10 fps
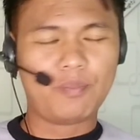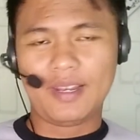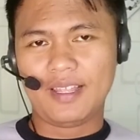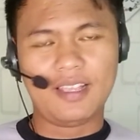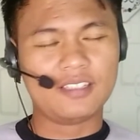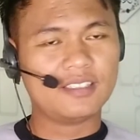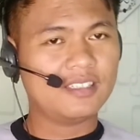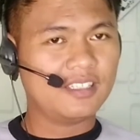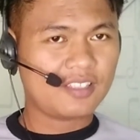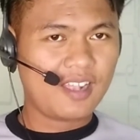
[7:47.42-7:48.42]
kalau
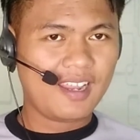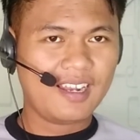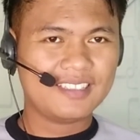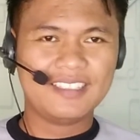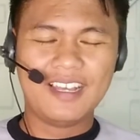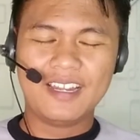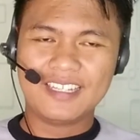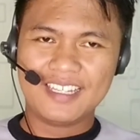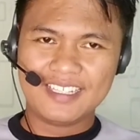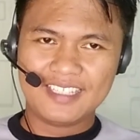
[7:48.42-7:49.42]
atlet Israel
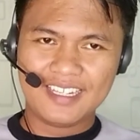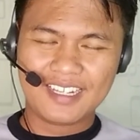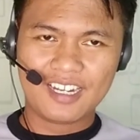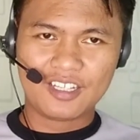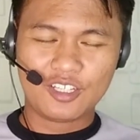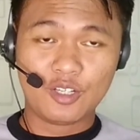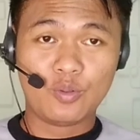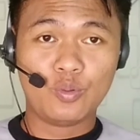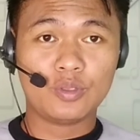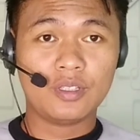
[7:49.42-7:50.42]
tidak diizinkan
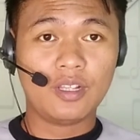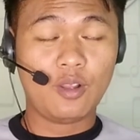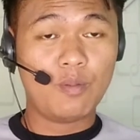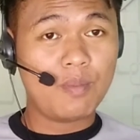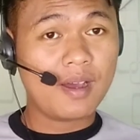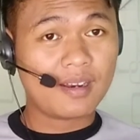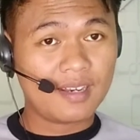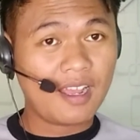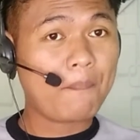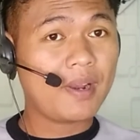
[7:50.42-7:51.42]
ikut lomba
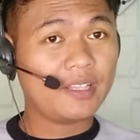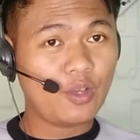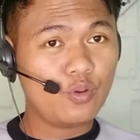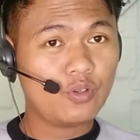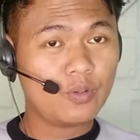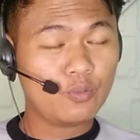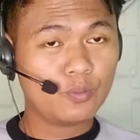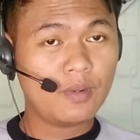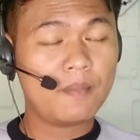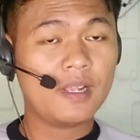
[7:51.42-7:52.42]
renang pada tahun
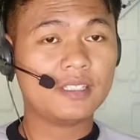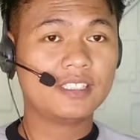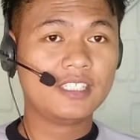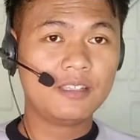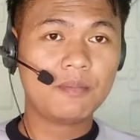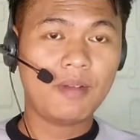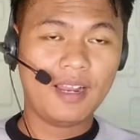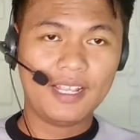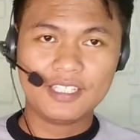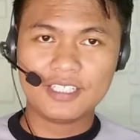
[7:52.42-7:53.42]
2019 di
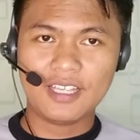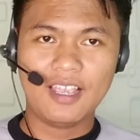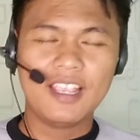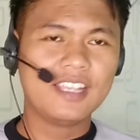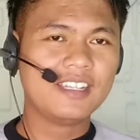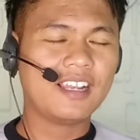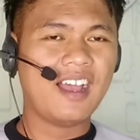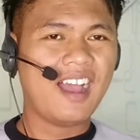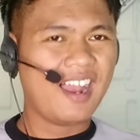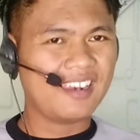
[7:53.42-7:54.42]
Malaysia.
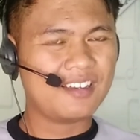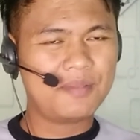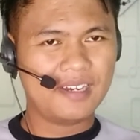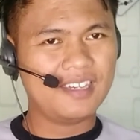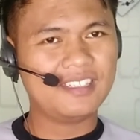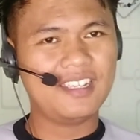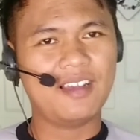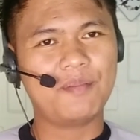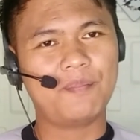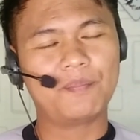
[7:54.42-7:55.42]
Inilah hal keberanian
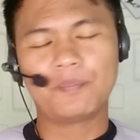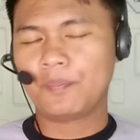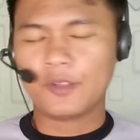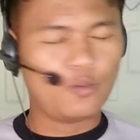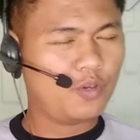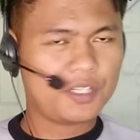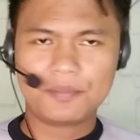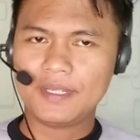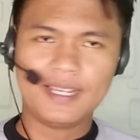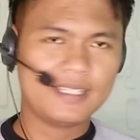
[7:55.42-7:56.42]
yang
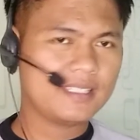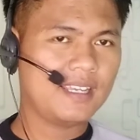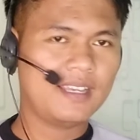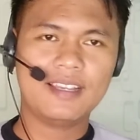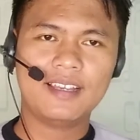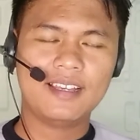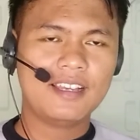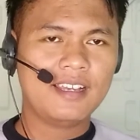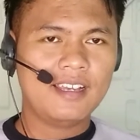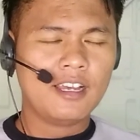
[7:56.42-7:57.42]
luar biasa.
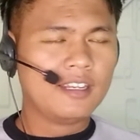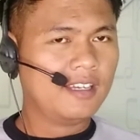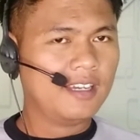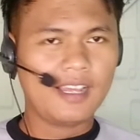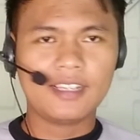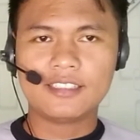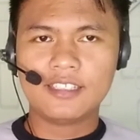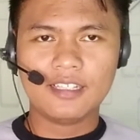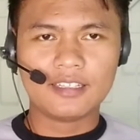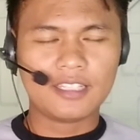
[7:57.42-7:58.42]
Negara
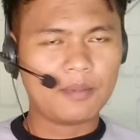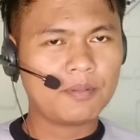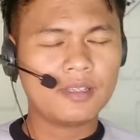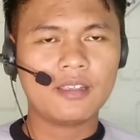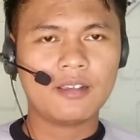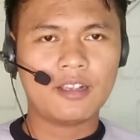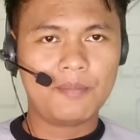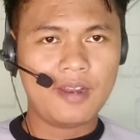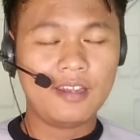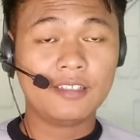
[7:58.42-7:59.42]
kecil tapi
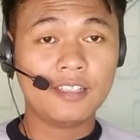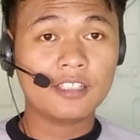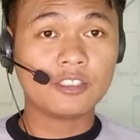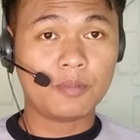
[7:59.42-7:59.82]
keberaniannya